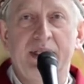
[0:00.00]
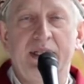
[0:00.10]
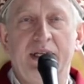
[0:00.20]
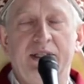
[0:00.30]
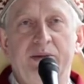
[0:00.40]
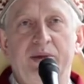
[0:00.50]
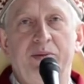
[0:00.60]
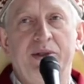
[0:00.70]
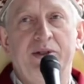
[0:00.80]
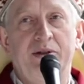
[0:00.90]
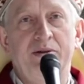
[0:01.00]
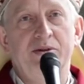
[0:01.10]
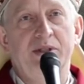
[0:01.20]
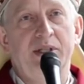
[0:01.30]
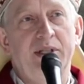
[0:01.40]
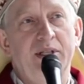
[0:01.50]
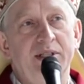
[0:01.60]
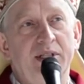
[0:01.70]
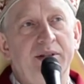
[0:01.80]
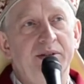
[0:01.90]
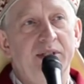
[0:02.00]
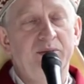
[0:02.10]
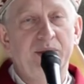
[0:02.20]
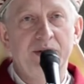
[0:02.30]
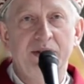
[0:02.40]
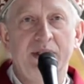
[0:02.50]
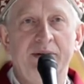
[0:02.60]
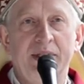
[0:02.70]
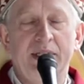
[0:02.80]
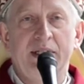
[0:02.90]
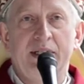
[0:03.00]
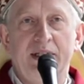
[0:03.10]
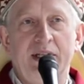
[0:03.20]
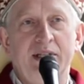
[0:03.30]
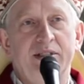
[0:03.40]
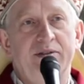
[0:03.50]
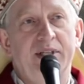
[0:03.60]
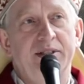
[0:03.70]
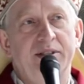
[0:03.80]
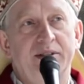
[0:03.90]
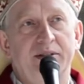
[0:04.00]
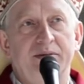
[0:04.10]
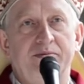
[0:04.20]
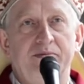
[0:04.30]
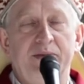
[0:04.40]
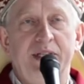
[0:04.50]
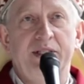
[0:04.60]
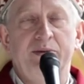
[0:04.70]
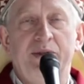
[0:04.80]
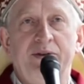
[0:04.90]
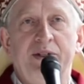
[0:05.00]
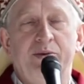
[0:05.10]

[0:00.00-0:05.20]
jak gdyby podąża i nie zawsze może jest w nas, nie chcę mówić